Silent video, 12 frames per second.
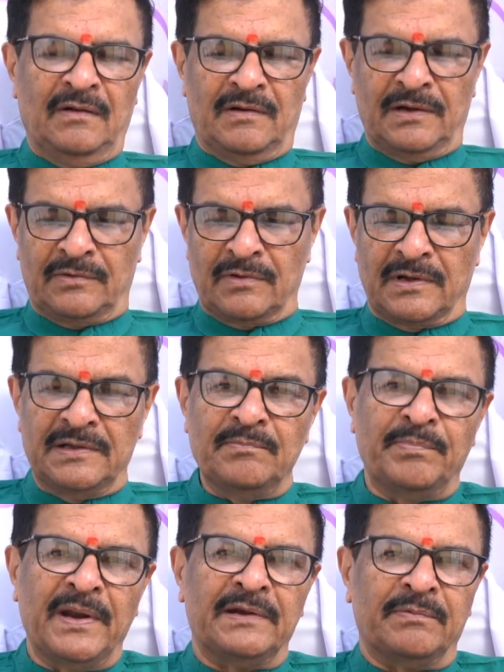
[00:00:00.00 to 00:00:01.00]
వాళ్ళకు ఒక
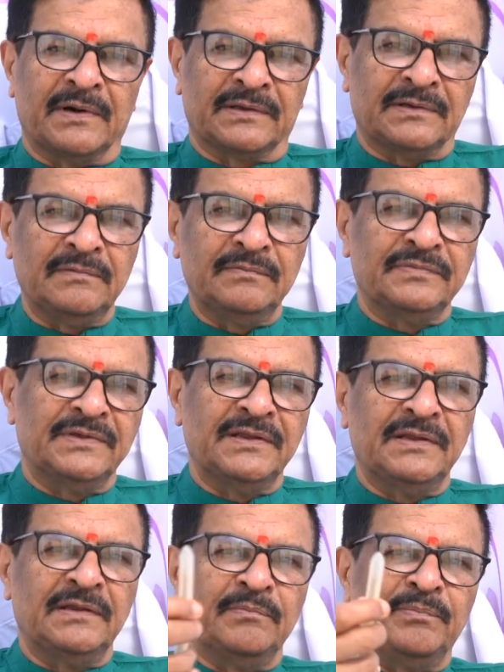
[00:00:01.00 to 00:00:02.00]
ఇంప్లాంట్ పెడతాం
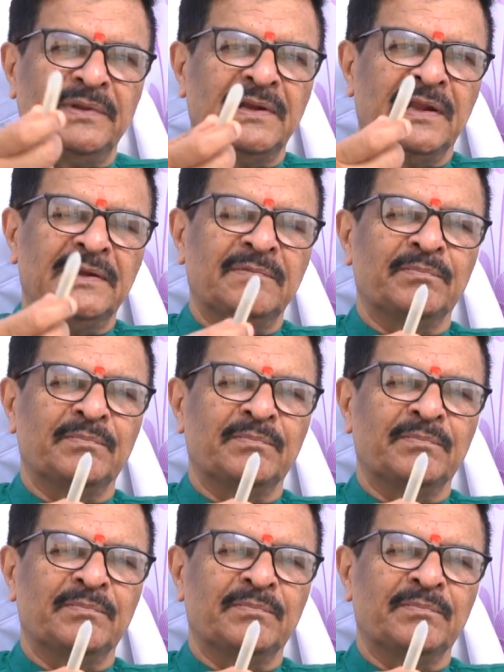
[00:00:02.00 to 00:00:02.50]
ఇది పినల్